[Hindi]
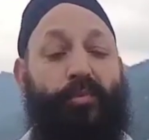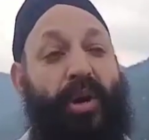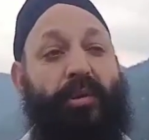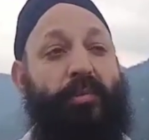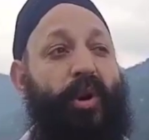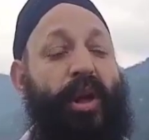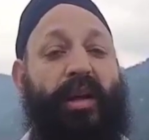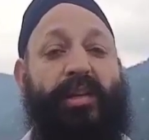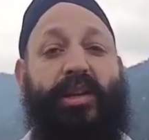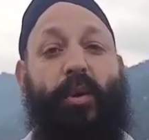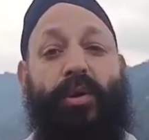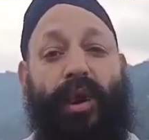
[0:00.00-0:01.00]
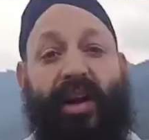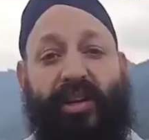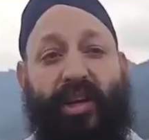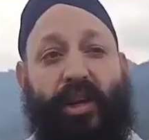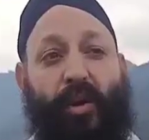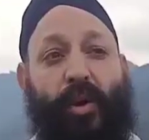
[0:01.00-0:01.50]
फट बोला कि जाओ लाइट
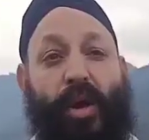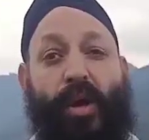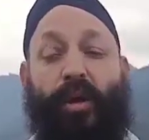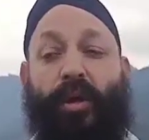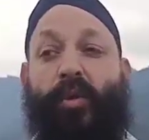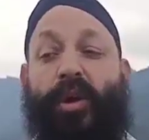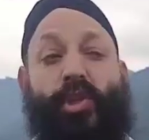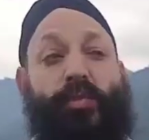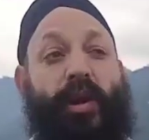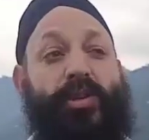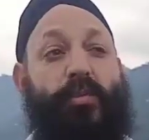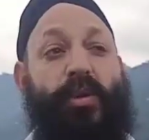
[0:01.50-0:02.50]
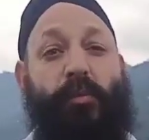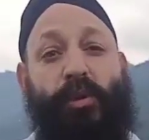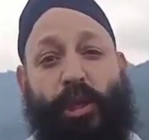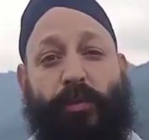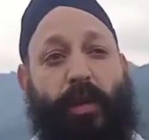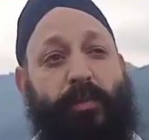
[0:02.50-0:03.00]
ठीक करो क्योंकि सुबह जो मेरे
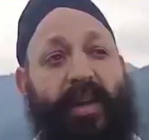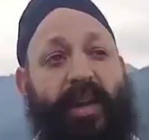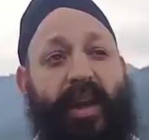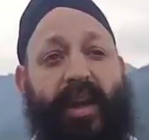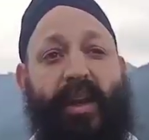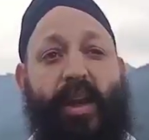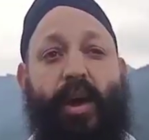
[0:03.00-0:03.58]
मुसलमान भाई हैं